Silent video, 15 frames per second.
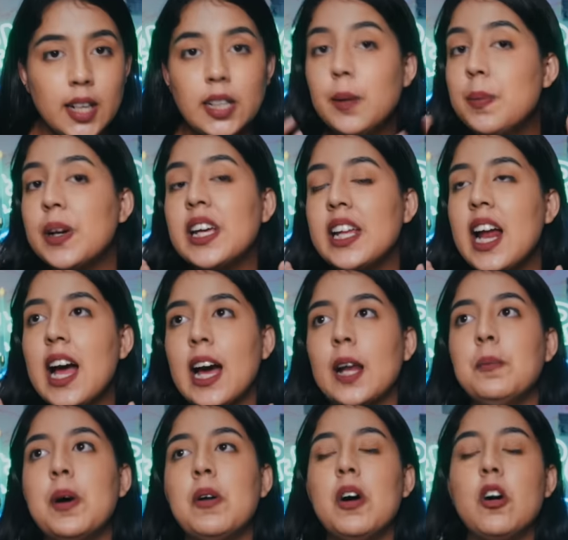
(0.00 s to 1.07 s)

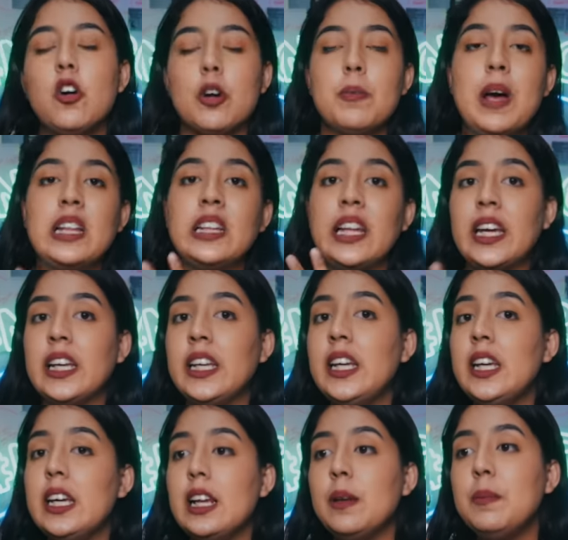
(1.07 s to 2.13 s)
Diperkirakan bahwa korban T
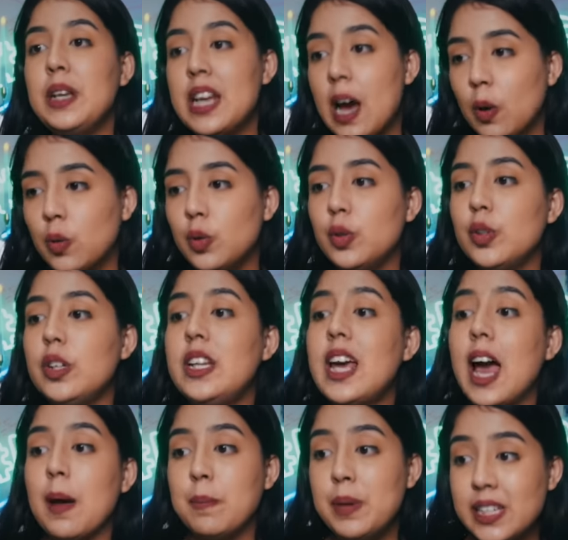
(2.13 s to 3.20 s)
ini lebih dahulu
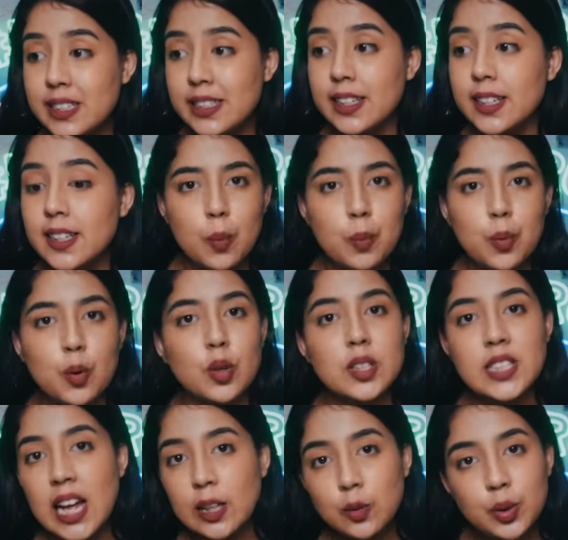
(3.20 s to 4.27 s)
dihabisi pukul
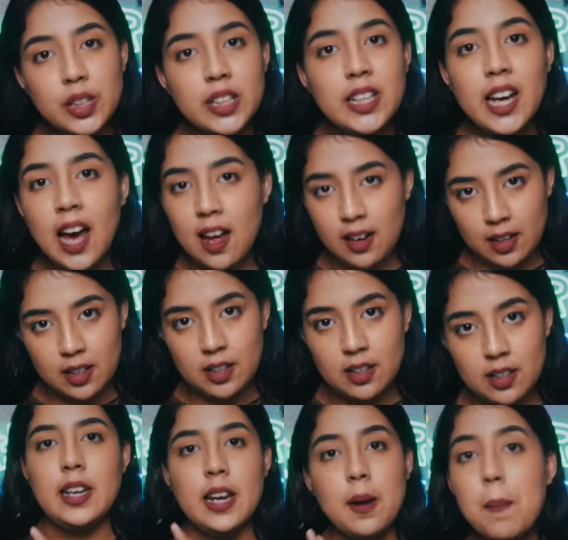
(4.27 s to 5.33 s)
1 dini
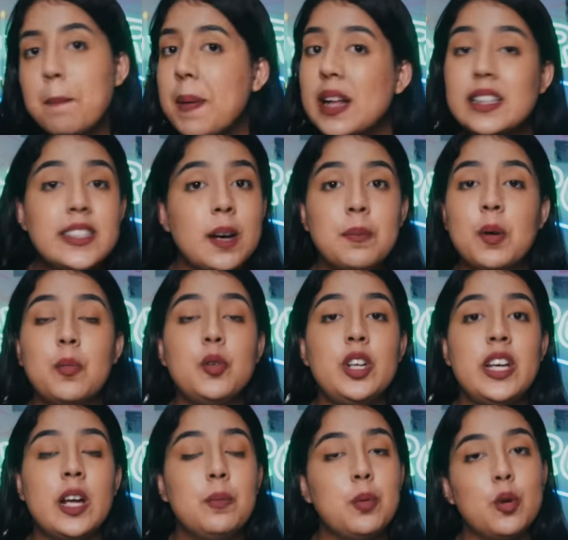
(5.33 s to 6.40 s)
hari dan 4 jam
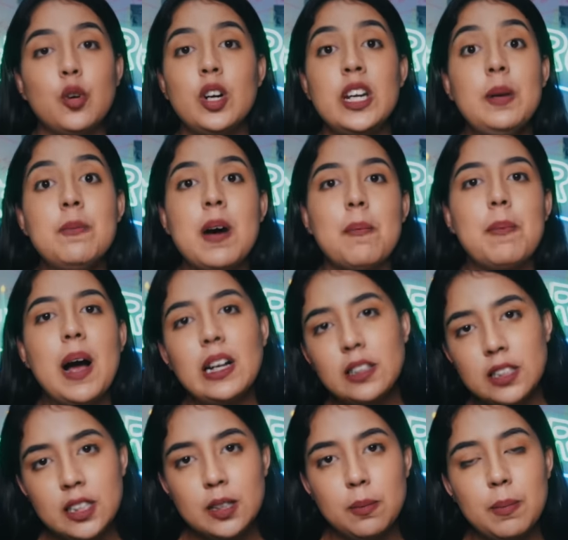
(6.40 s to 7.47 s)
kemudian pukul 5
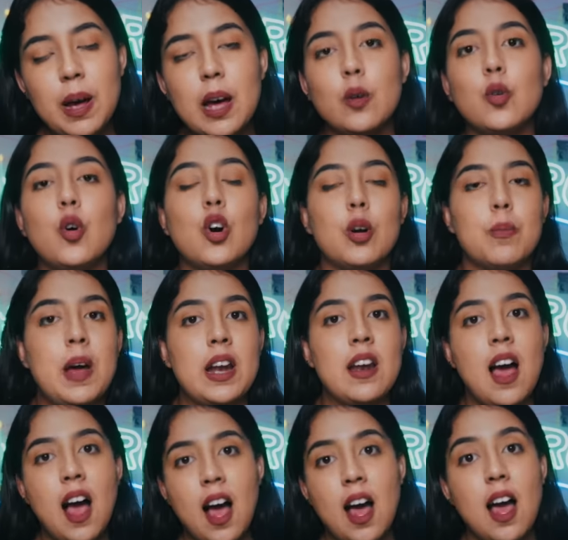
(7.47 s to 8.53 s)
pagi baru korban
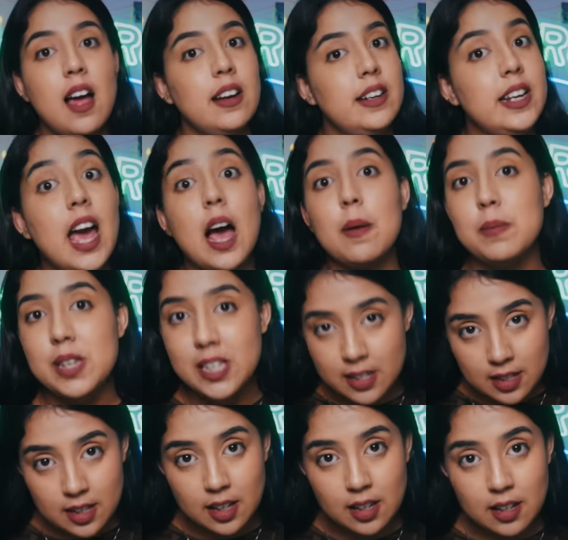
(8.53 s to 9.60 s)
A
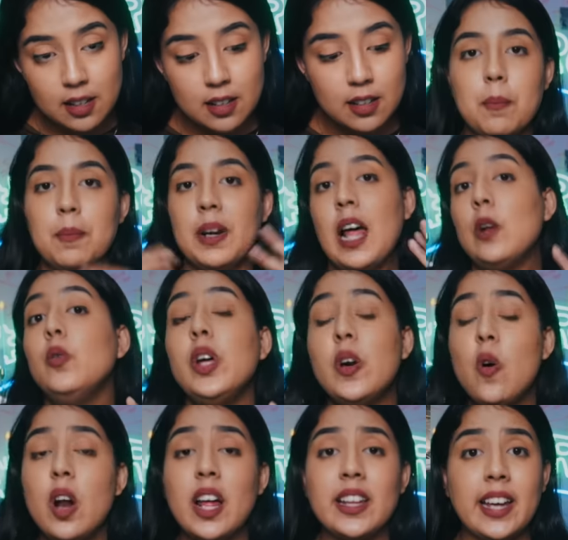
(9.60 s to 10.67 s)
dihabisi. Melalui
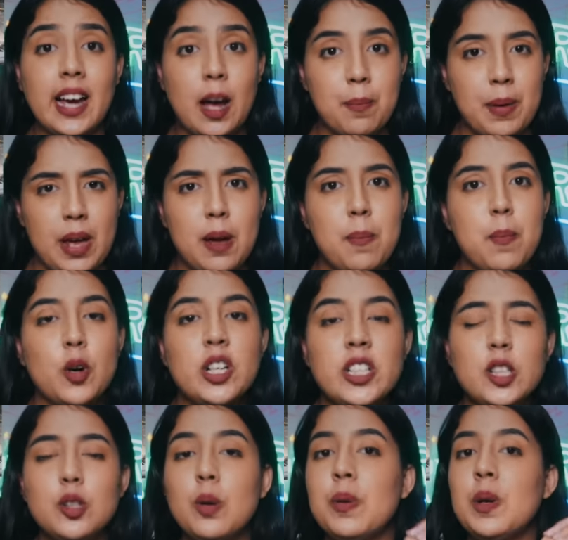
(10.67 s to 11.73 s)
olah TKP,
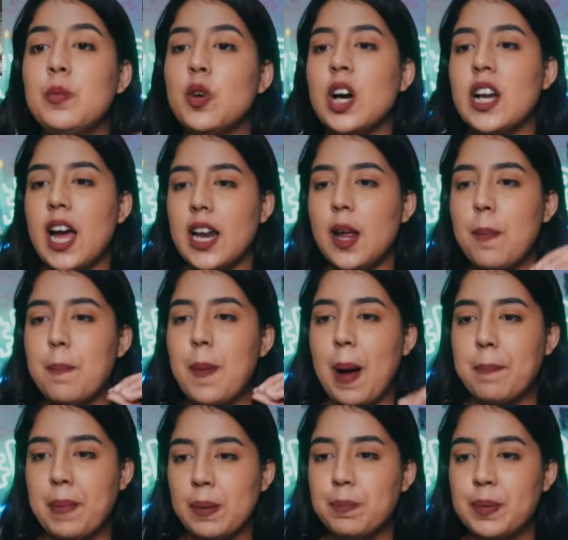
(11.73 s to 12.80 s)
polisi juga menemukan ada
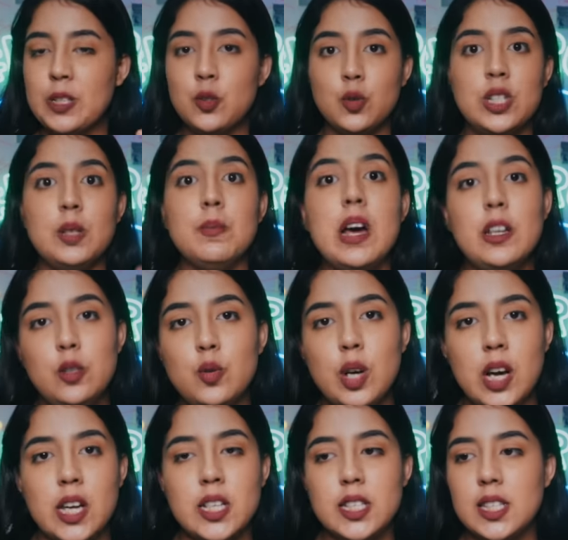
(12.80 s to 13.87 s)
papan pencuci baju
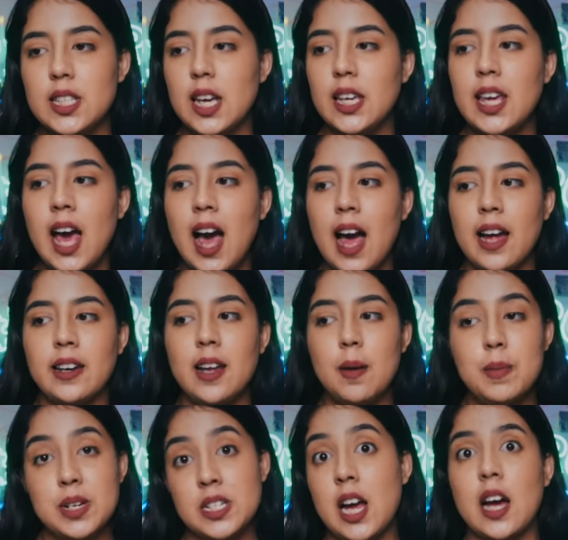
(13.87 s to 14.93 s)
guys yang ada
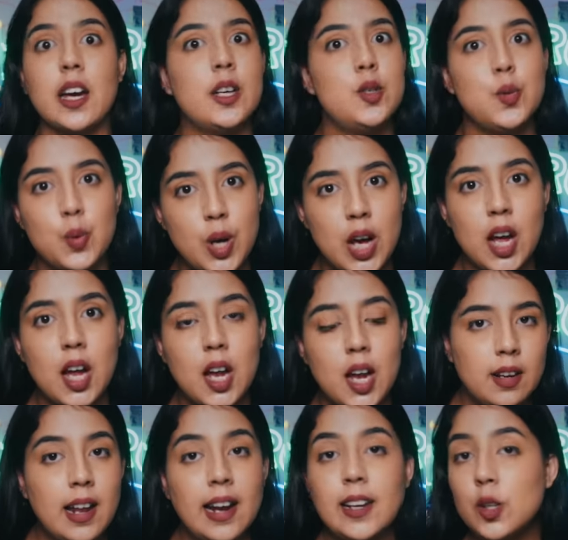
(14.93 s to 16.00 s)
bercakai juga.
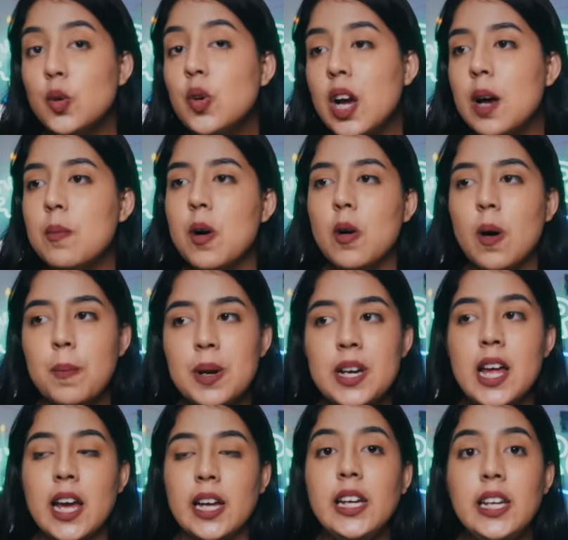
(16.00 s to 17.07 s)
Nah, diduga bahwa
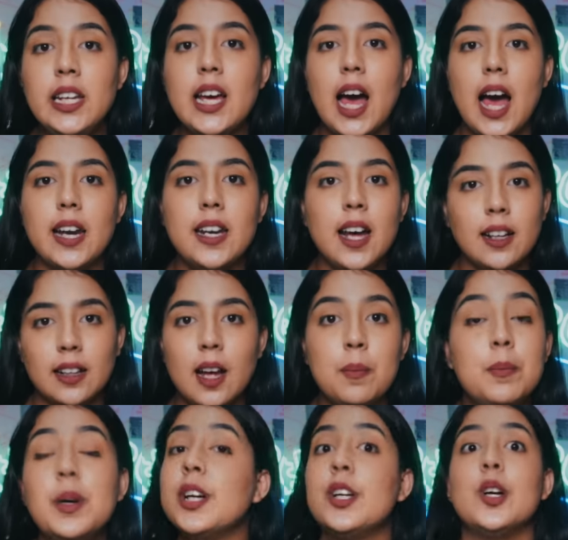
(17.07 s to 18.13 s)
benda ini adalah
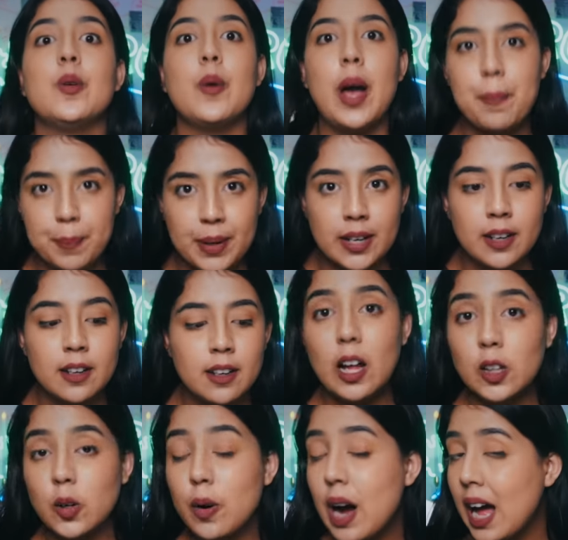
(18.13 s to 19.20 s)
murder weapon
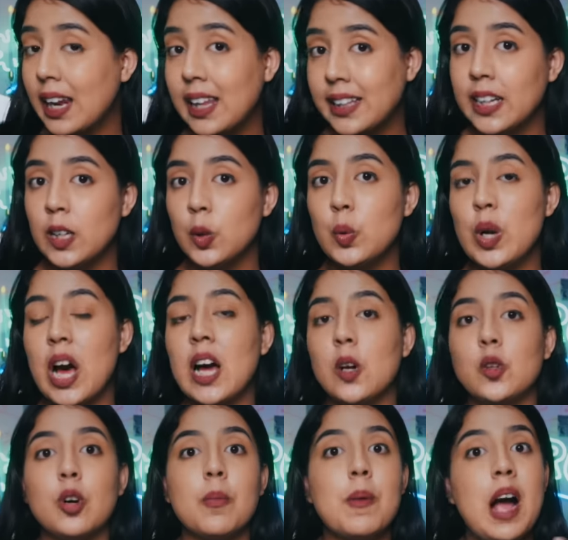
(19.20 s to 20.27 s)
atau alat yang digunakan
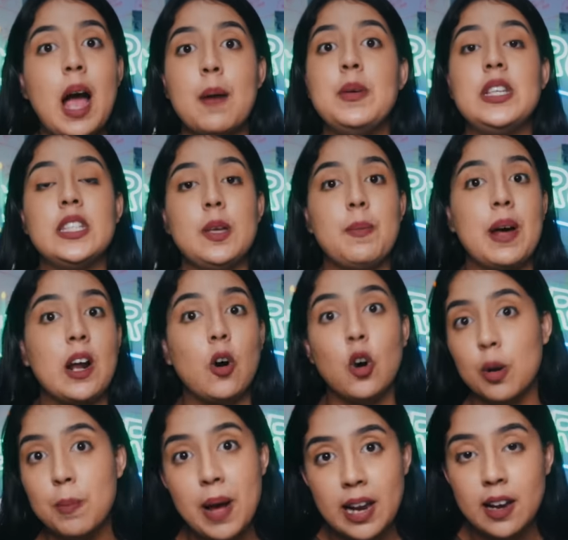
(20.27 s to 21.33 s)
untuk menghabisi para
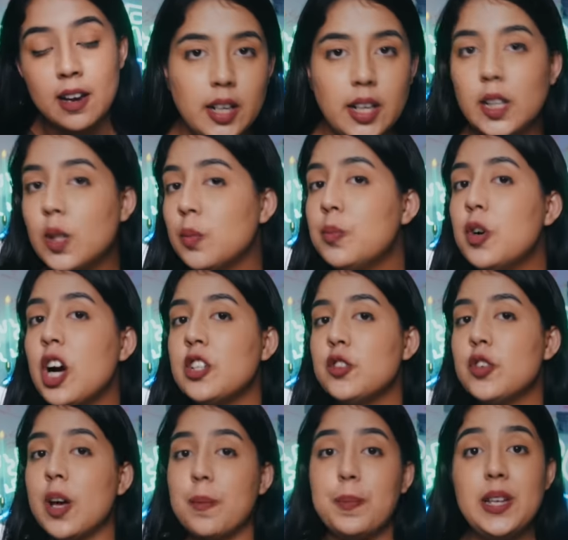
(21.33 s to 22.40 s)
korban. Ditemukan
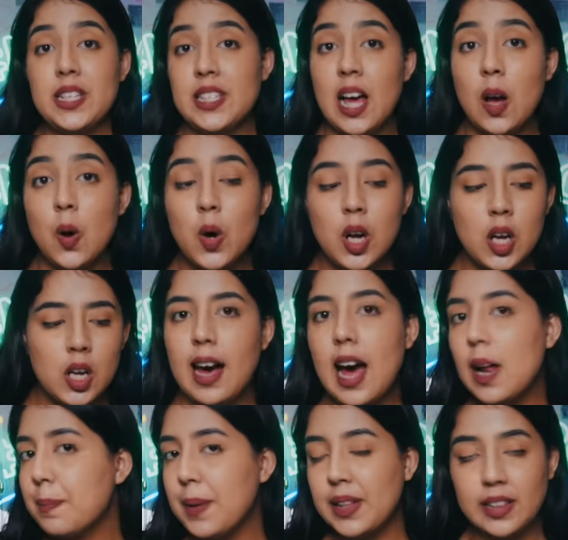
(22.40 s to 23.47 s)
juga pisau,
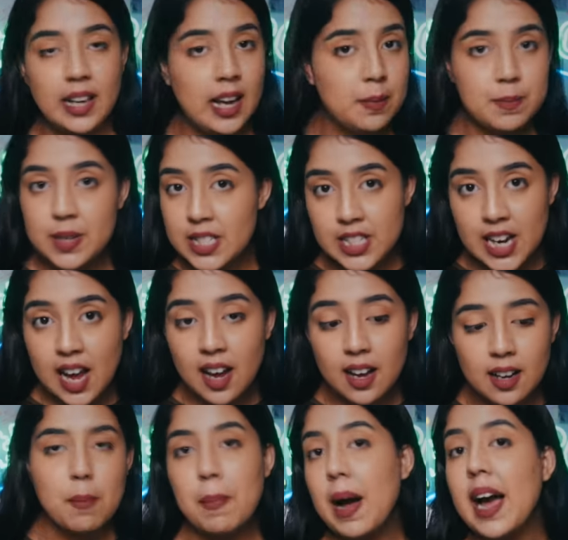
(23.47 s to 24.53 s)
karpet dengan
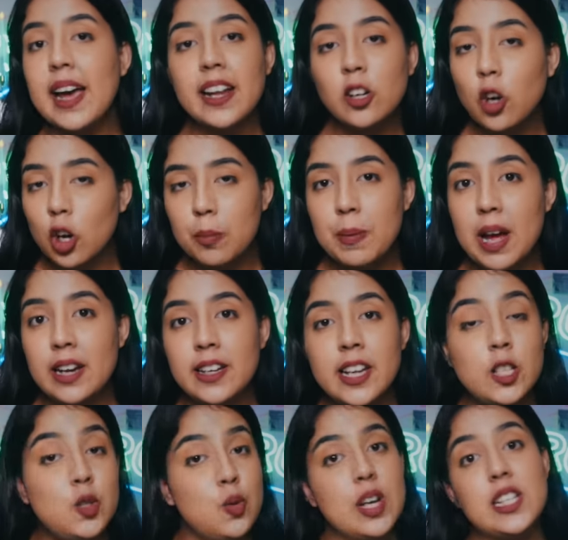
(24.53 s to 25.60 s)
bercak, pakaian korban,
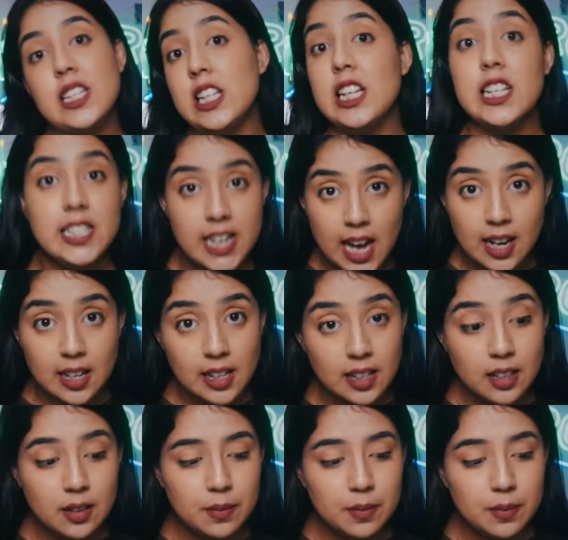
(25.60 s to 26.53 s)
dan juga sidik jari.